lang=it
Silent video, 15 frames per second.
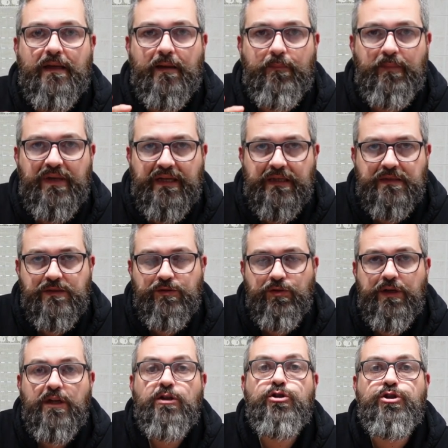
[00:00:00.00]

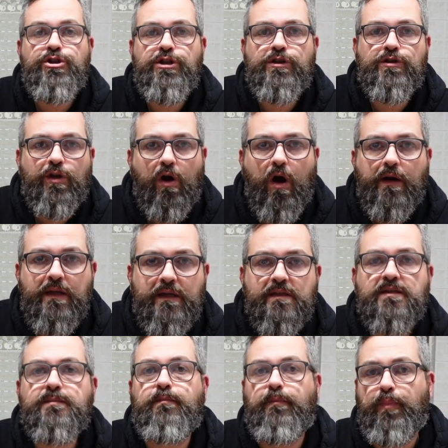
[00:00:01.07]
l'applicazione
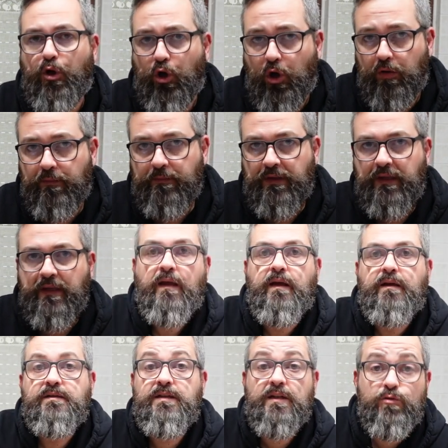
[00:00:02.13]
Citronics Pro
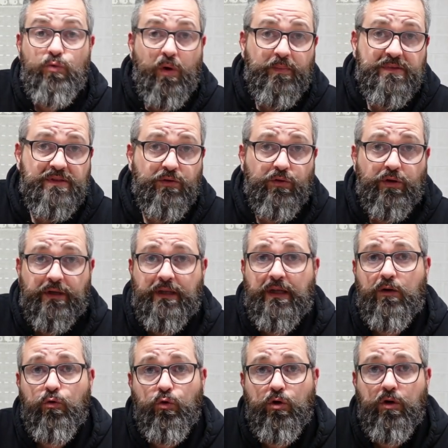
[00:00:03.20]
sia su App Store che
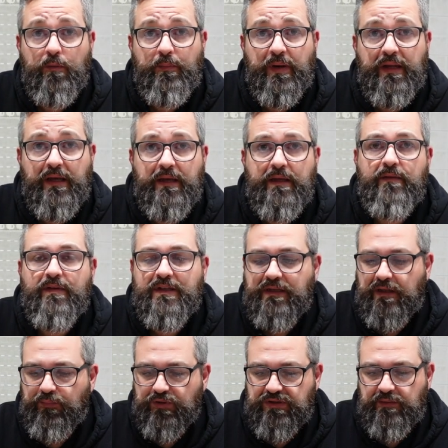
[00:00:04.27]
Google Play avete
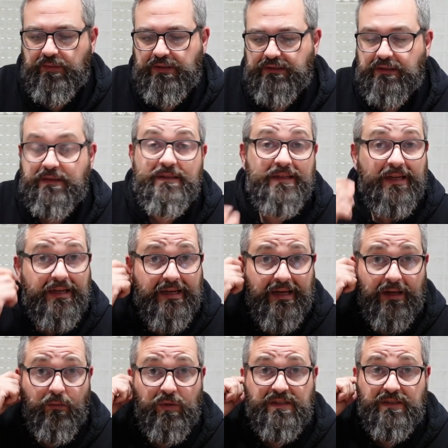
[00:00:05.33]
la possibilità di
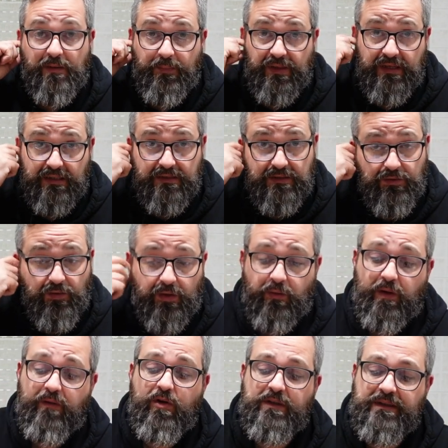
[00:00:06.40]
scaricare questa applicazione.
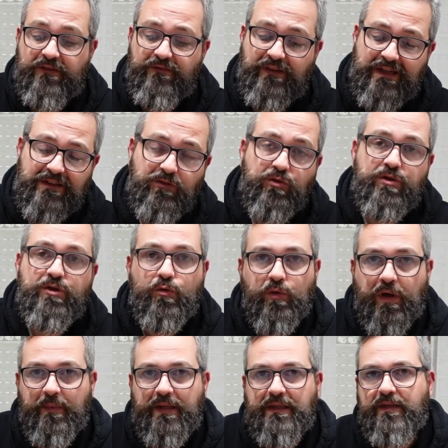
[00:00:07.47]
Una volta fatto
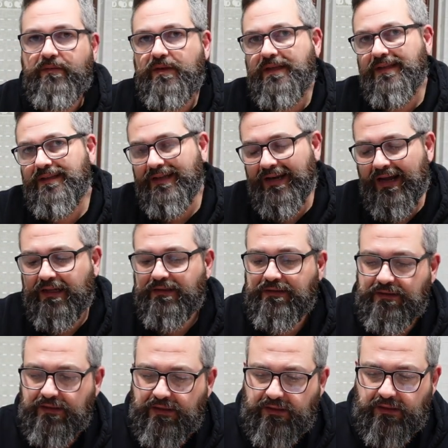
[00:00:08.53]
sicuramente vi chiederà
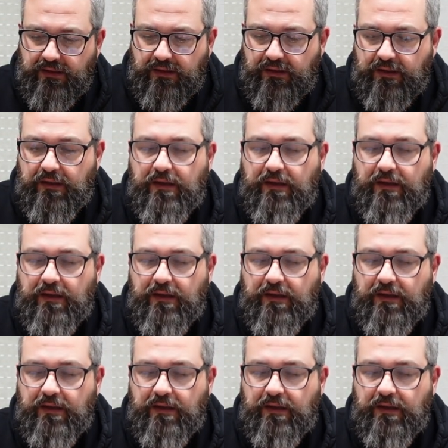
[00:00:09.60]
di eh,